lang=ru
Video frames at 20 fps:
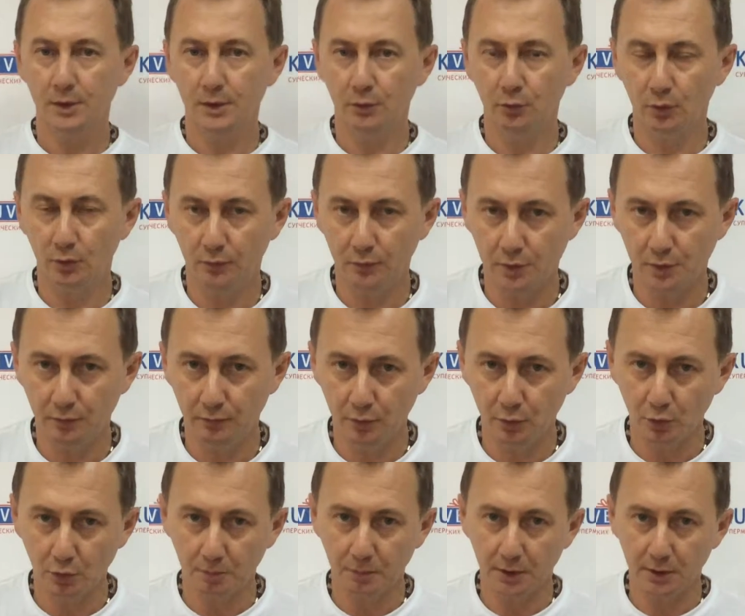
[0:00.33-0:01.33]
Сегодня в нашем
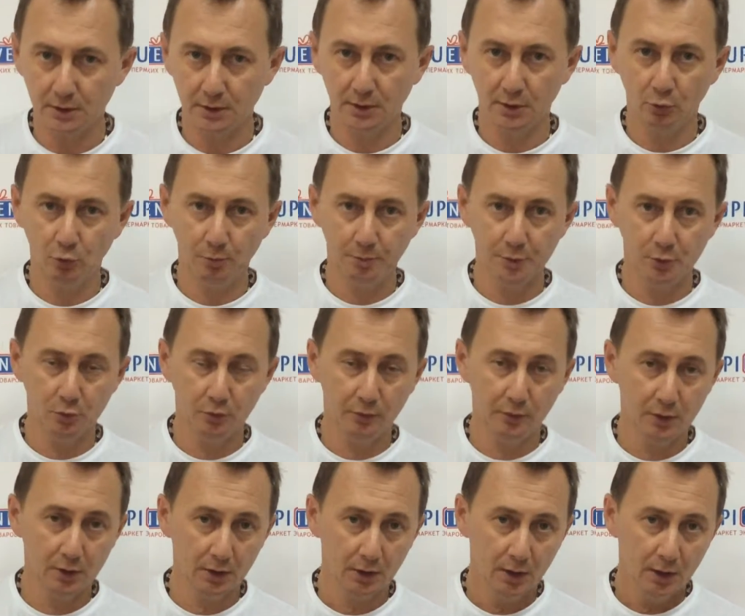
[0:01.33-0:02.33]
видео от магазина «Купи
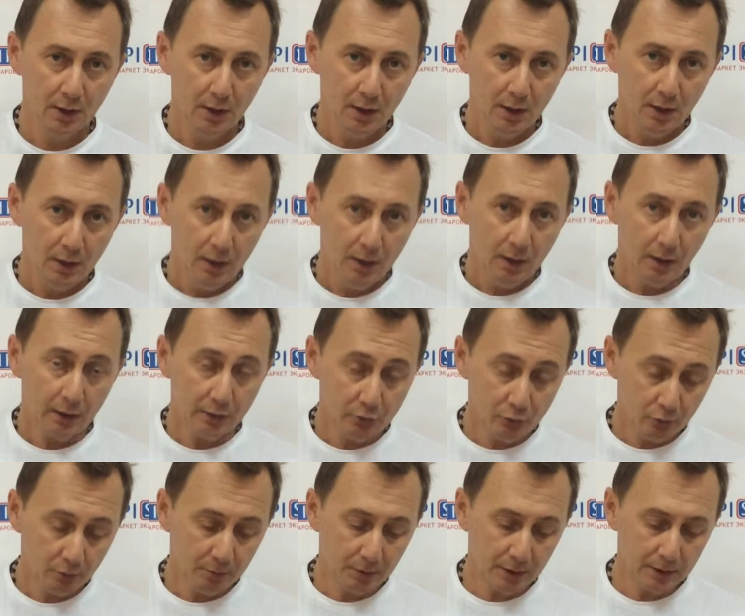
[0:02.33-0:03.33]
сувенир»
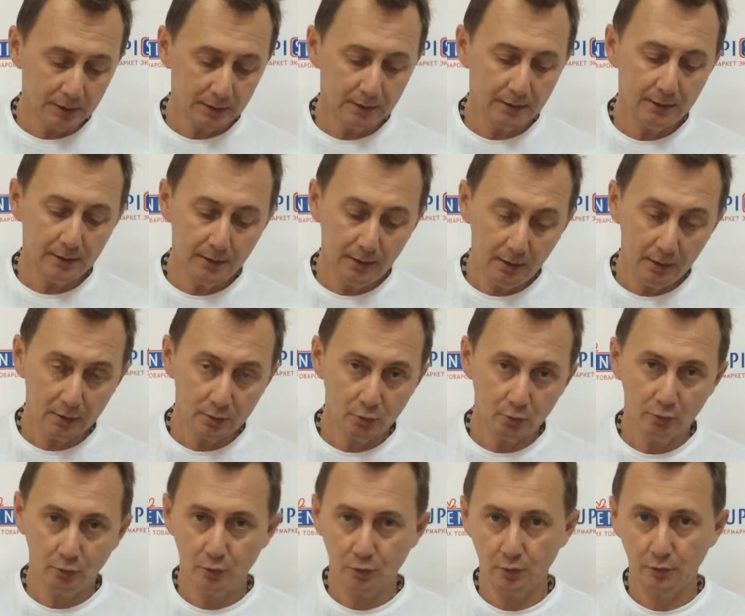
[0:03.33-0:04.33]
хочу вам показать
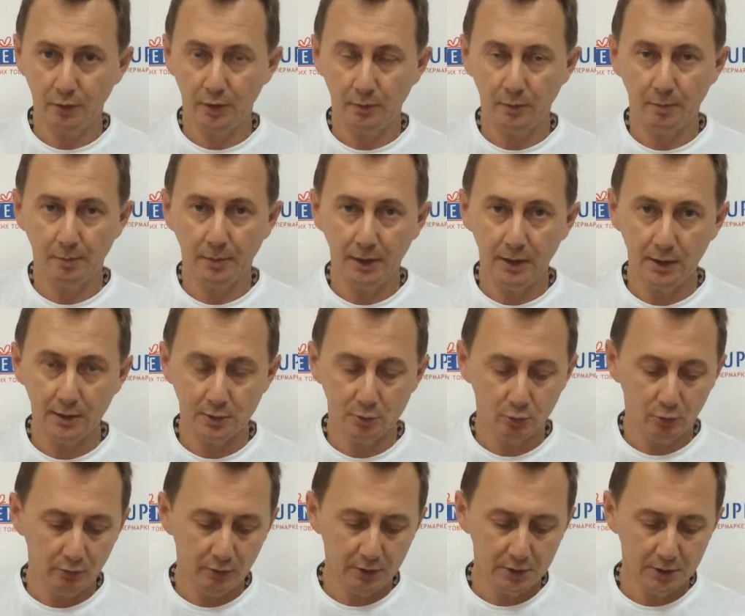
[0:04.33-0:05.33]
интересную, в то же время
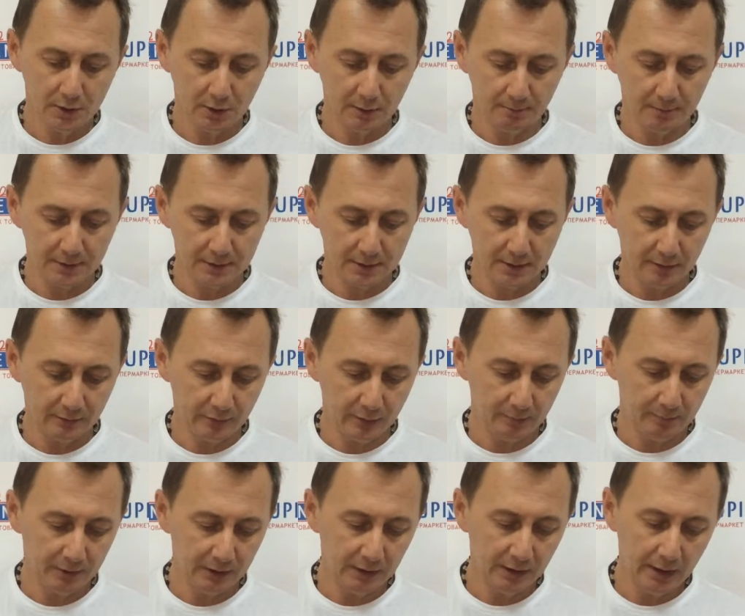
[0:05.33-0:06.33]
полезную вещь. Это подставки
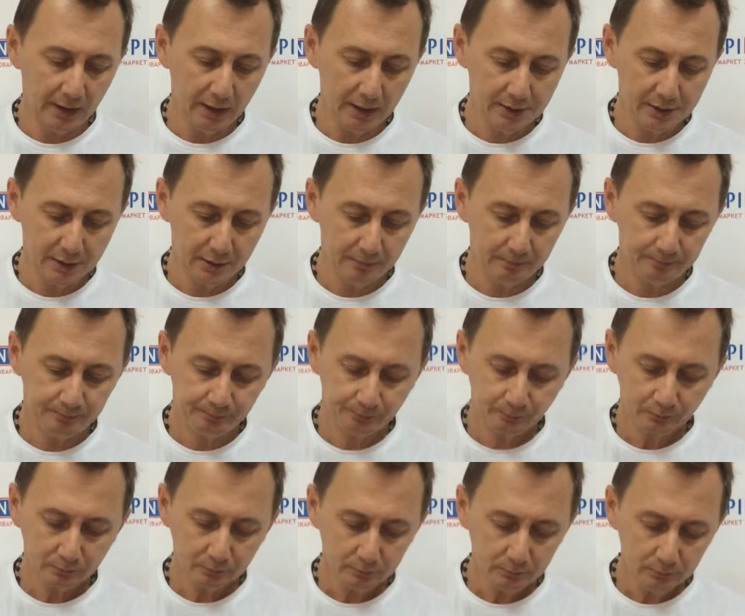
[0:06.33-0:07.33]
под горячее
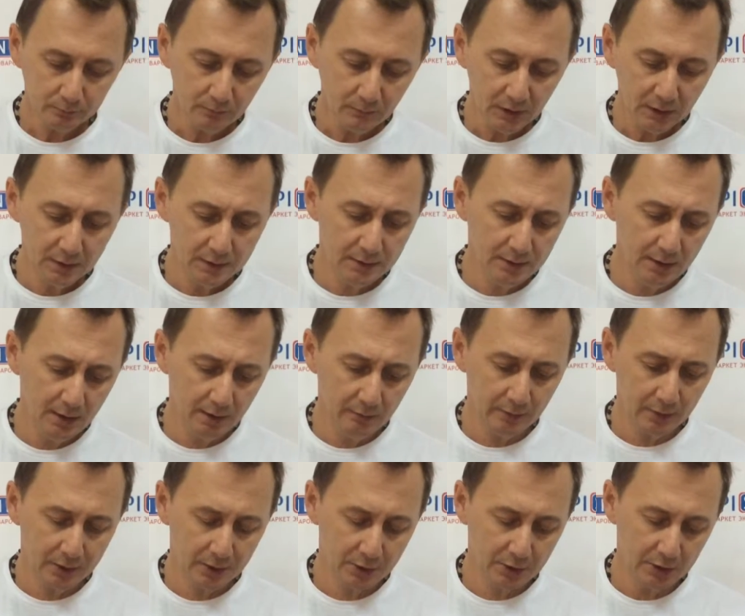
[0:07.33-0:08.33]
из
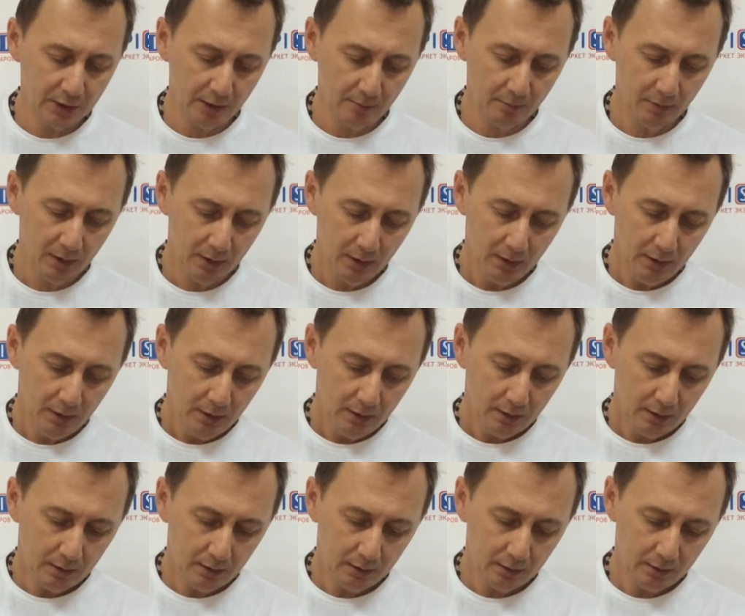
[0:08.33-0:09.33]
дерева шишан.
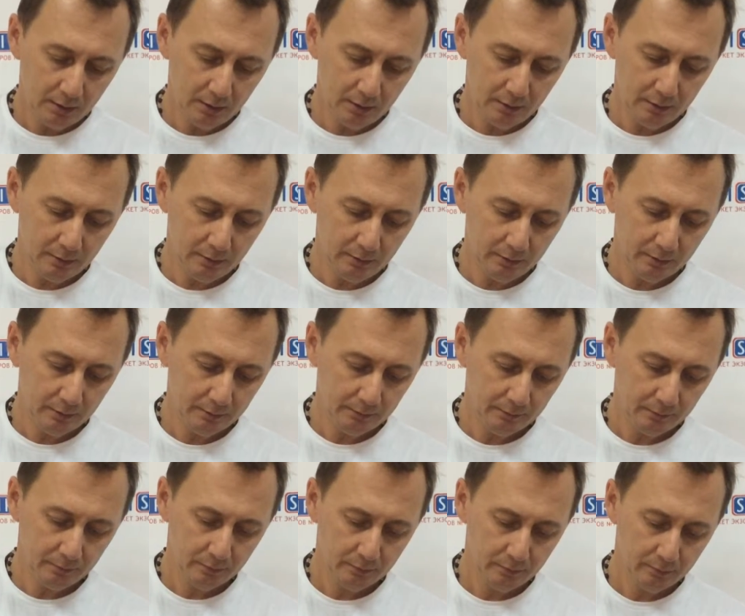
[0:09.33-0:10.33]
А,
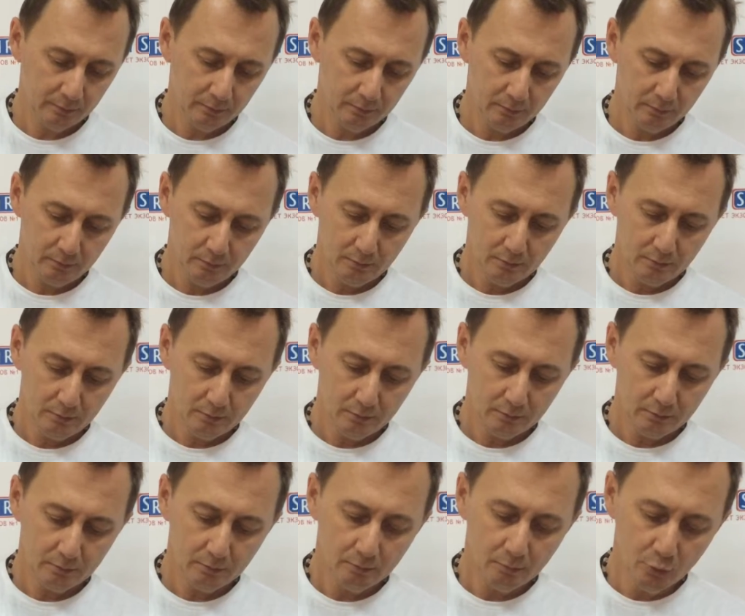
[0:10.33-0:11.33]

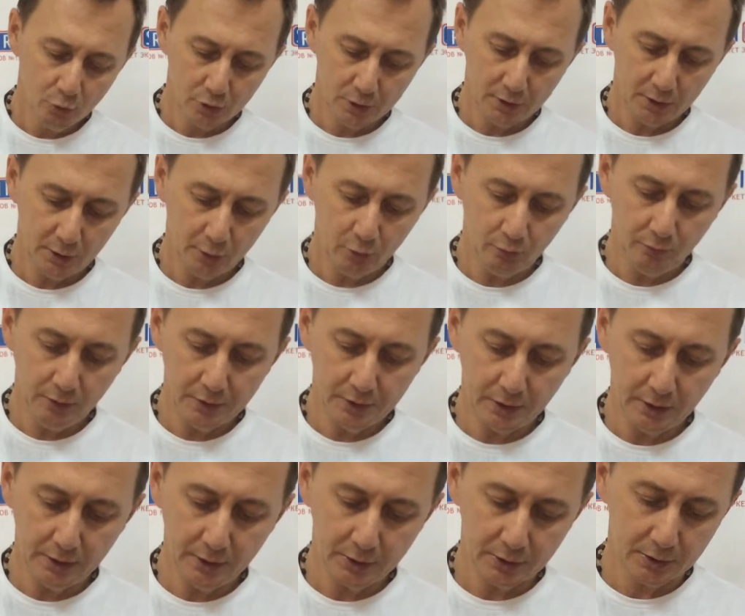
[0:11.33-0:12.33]
можно эту вещь,
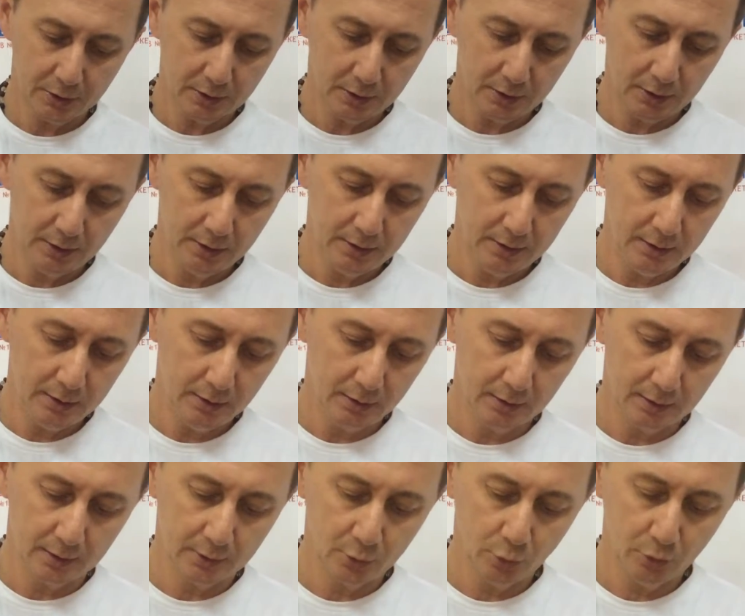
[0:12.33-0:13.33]
конечно же, отнести
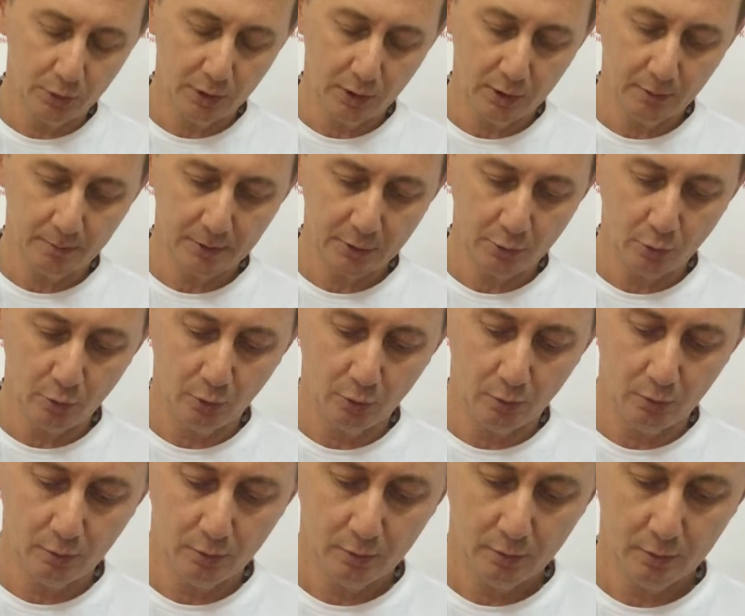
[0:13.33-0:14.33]
к экзотике,
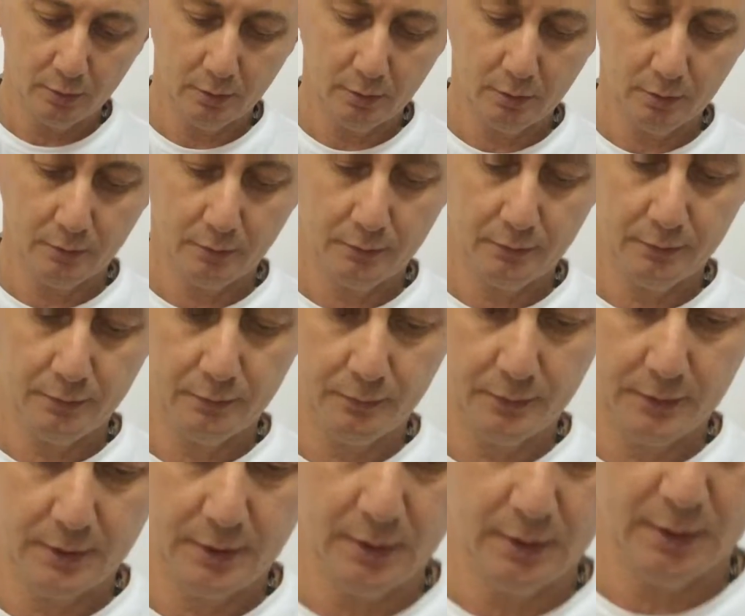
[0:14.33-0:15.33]
поскольку а,
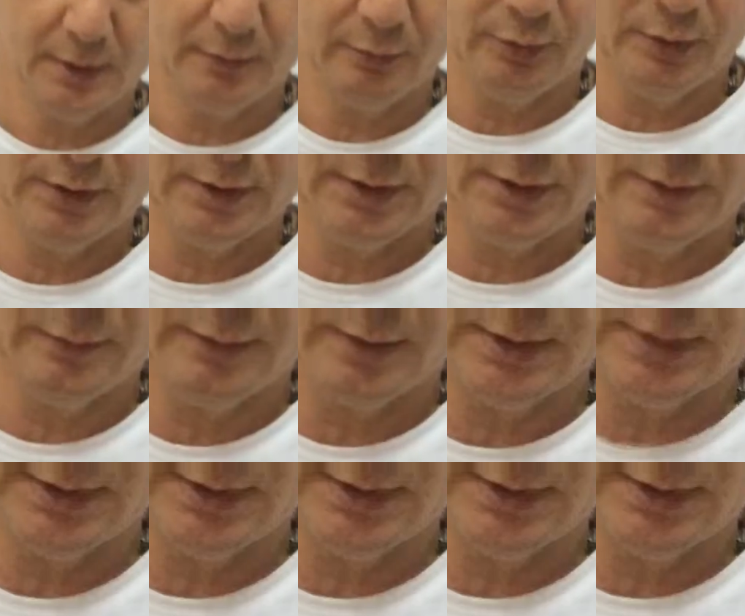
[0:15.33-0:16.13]
сделана вот из этого